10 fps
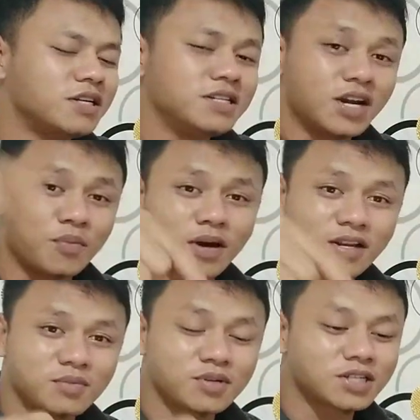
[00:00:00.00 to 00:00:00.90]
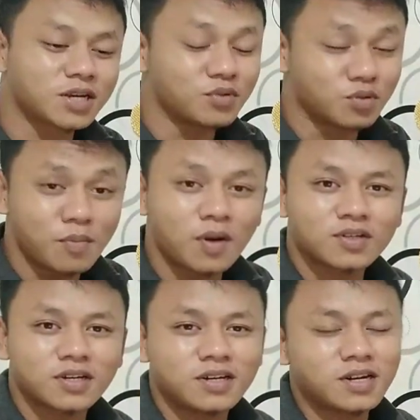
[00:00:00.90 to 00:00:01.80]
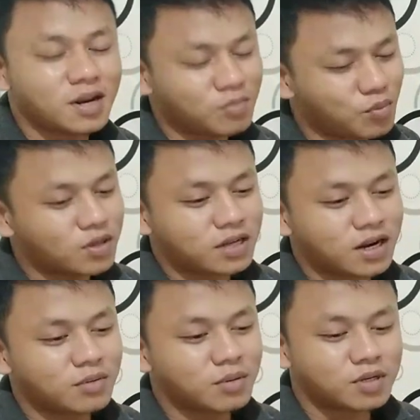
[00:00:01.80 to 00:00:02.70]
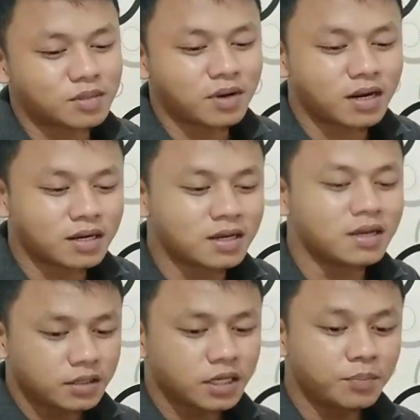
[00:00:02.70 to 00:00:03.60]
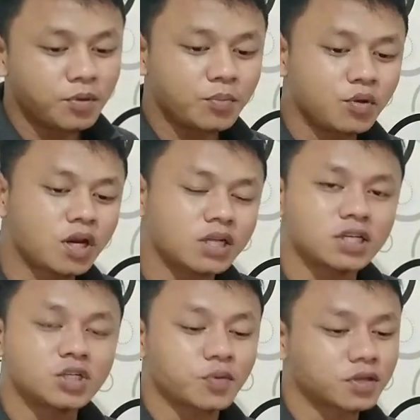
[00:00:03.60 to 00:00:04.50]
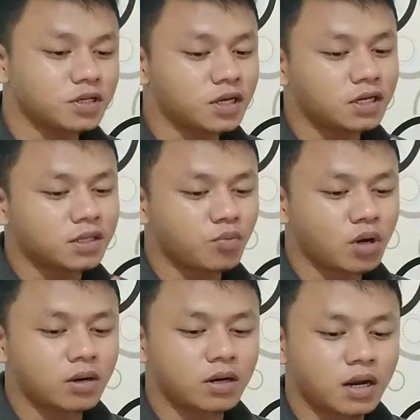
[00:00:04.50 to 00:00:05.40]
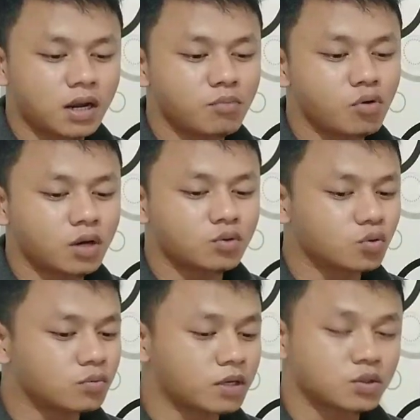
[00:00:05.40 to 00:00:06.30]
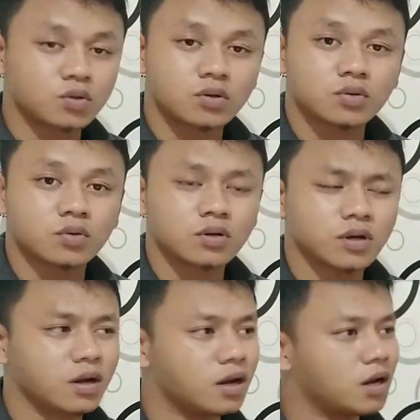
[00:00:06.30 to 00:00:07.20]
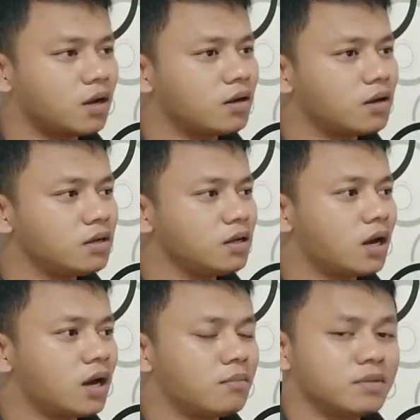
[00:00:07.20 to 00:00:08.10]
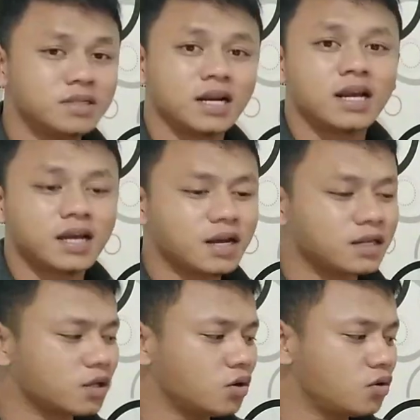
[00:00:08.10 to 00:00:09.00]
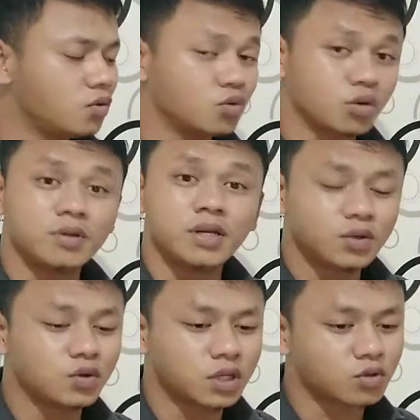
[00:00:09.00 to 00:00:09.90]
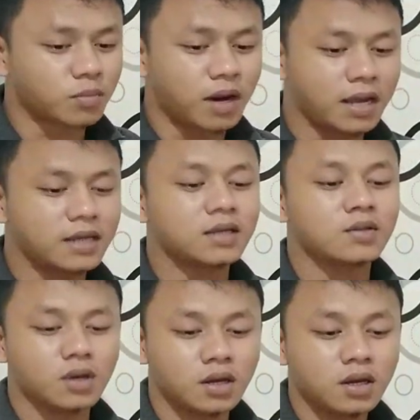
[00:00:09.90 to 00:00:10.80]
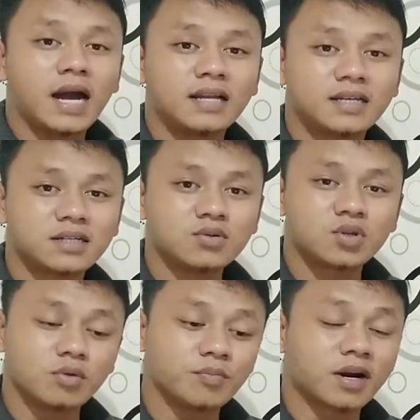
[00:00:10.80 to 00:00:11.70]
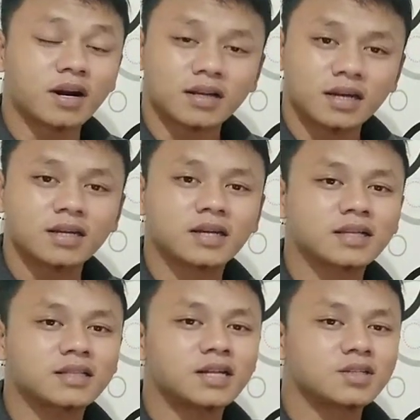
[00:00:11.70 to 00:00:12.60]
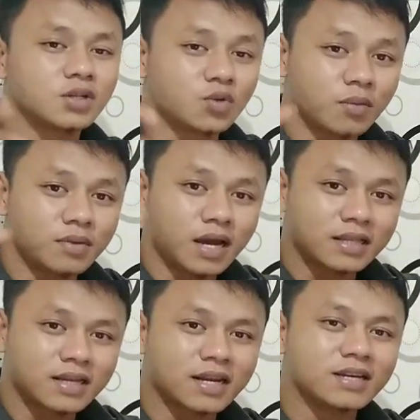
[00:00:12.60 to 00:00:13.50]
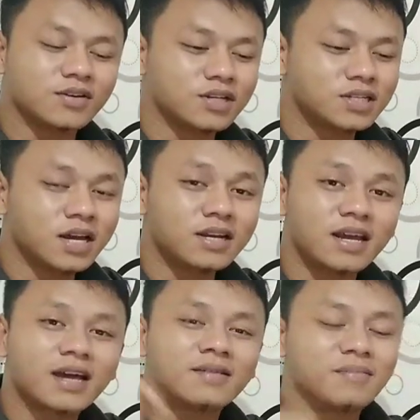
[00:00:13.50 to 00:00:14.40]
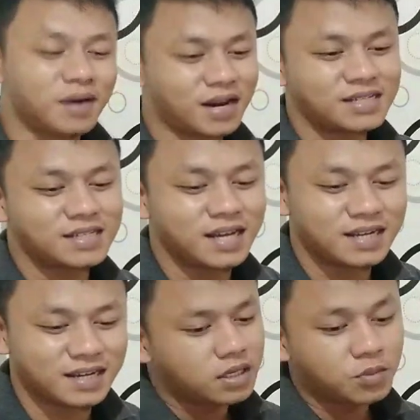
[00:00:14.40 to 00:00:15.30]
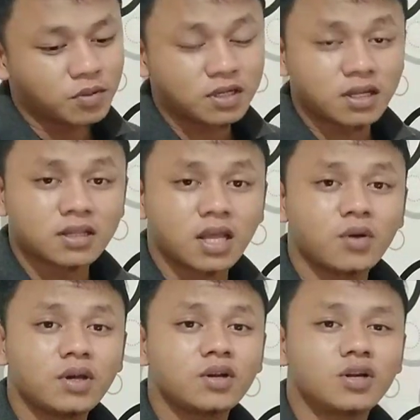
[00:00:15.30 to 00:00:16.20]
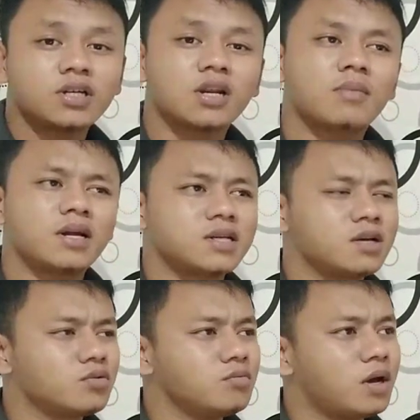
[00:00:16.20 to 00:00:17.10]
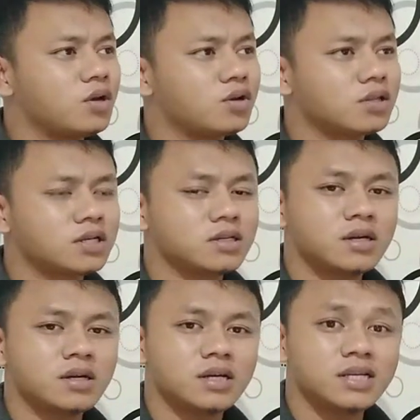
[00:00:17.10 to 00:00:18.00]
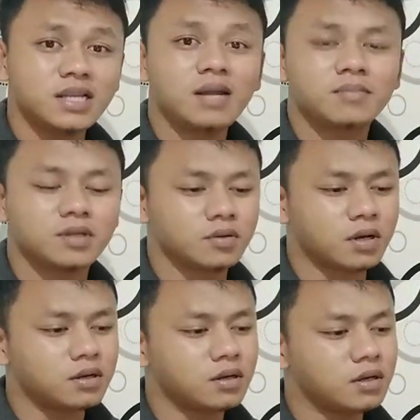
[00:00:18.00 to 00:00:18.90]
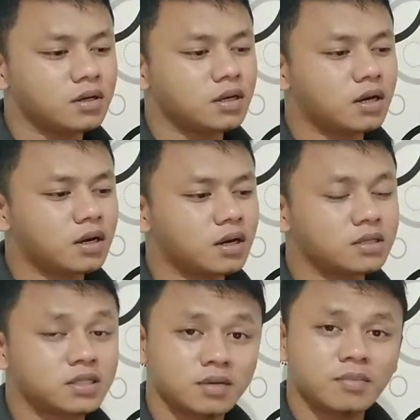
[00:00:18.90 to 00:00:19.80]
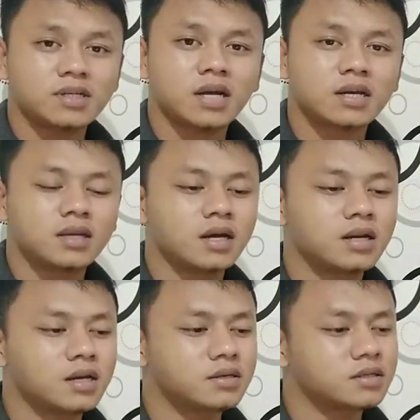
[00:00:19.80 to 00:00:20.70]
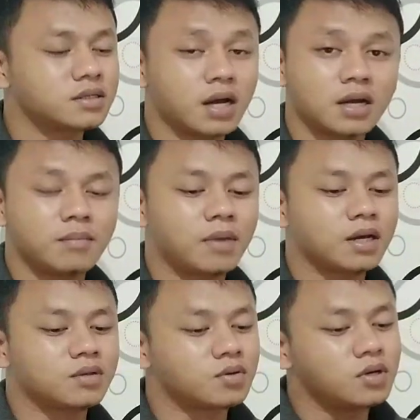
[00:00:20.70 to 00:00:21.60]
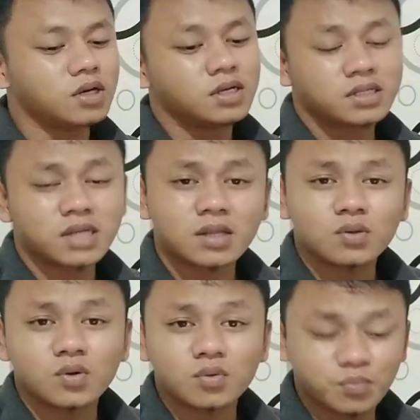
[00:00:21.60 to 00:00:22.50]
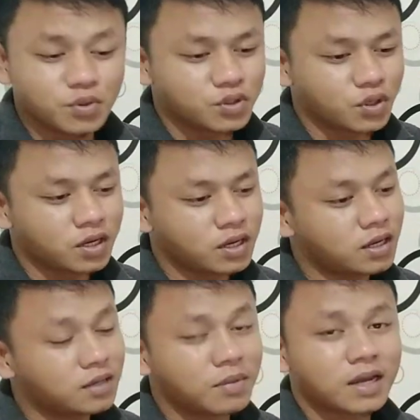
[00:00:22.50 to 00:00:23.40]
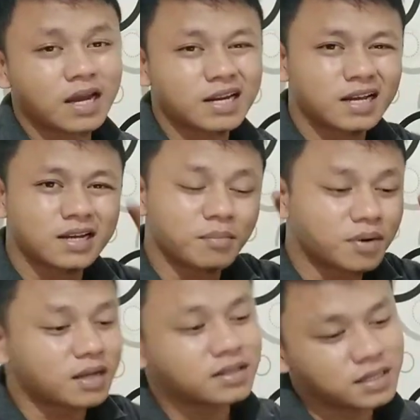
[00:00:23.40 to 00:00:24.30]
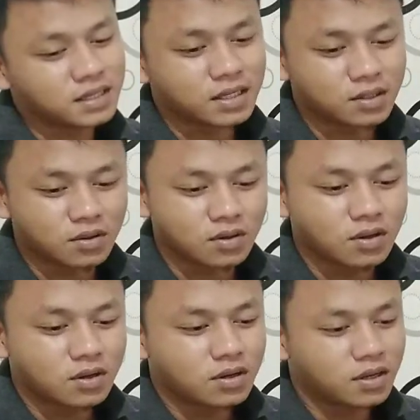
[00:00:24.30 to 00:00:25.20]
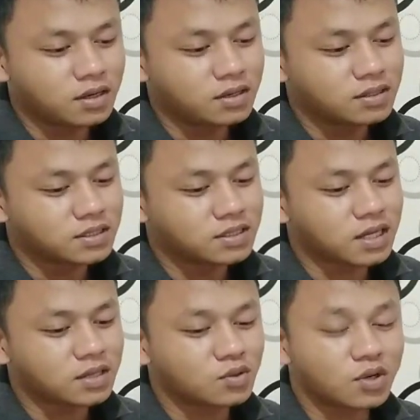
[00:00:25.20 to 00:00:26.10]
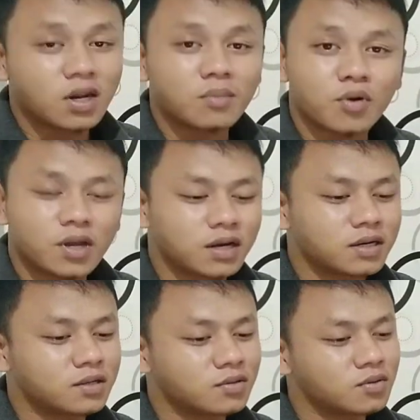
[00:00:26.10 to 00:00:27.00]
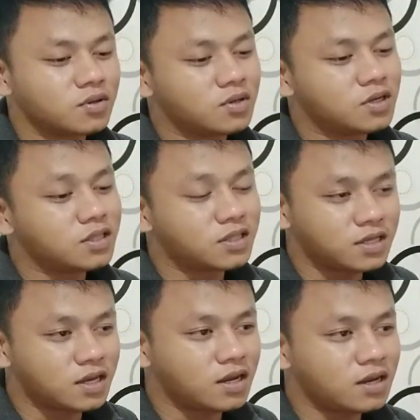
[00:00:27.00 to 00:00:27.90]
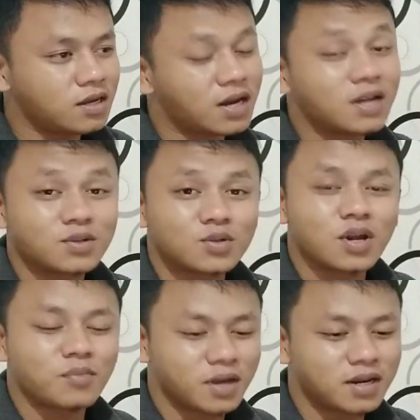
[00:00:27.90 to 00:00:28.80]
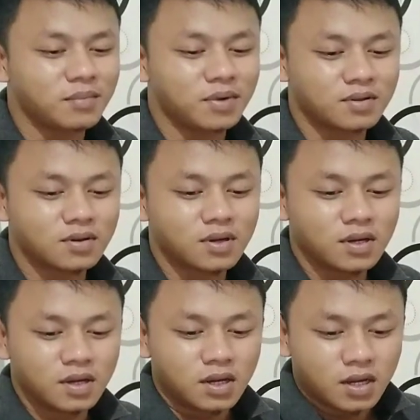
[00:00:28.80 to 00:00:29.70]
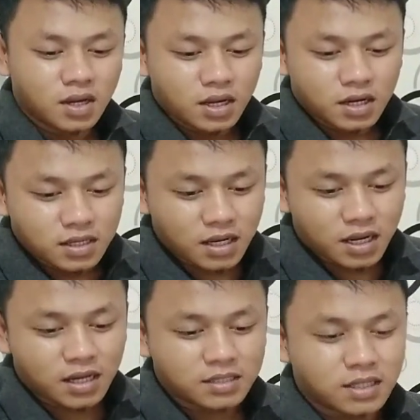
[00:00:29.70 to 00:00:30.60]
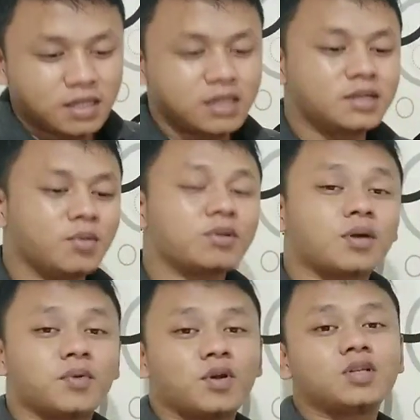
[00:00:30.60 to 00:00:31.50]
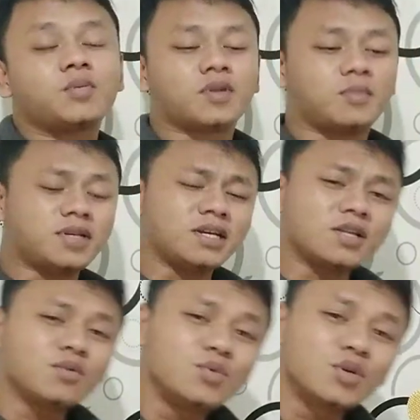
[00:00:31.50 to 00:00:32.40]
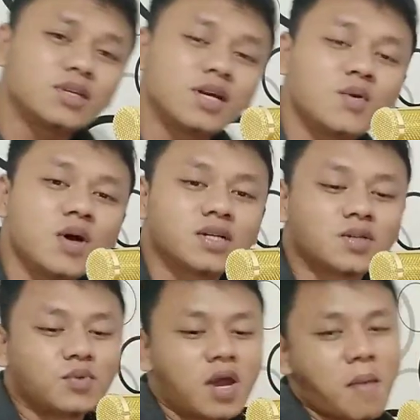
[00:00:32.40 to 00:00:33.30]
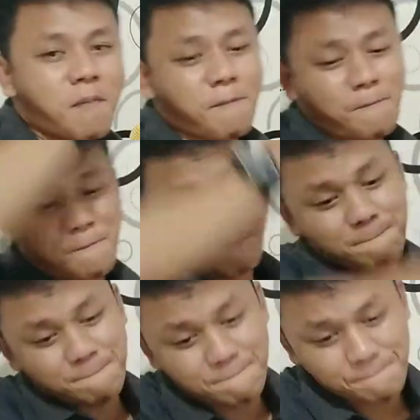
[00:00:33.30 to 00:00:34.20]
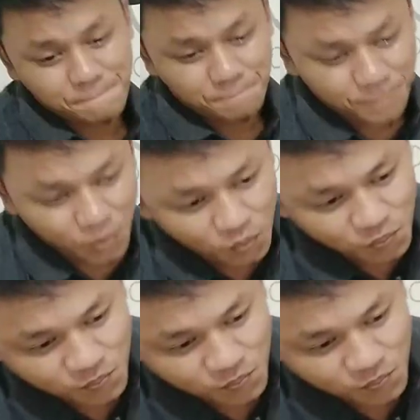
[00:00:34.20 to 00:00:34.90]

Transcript: channel ini jangan lupa klik tombol subscribe untuk membangun channel ini dan membuat salam lebih bersemangat lagi. Jadi video-video reaction seperti ini yang kita buat adalah bukan untuk maksud untuk uh, ya menjelekkan atau untuk menyinggung satu sama lain gitu ya. Hanya saja untuk mempereratkan ikatan tali silaturahmi antara Indonesia dan Malaysia, geng. Ya seperti kita ketahui Indonesia dan Malaysia itu mayoritasnya Islam gitu kan ya seiman seakidah dan seagama gitu satu rumpun coy ya bagikan kakak beradik gitu loh ya satu nenek moyang gitu intinya anak cucu Nabi Adam gitu nah jadi sebelum takbirnya seperti biasa kita tunggu mundur 3 2 1 mulai boom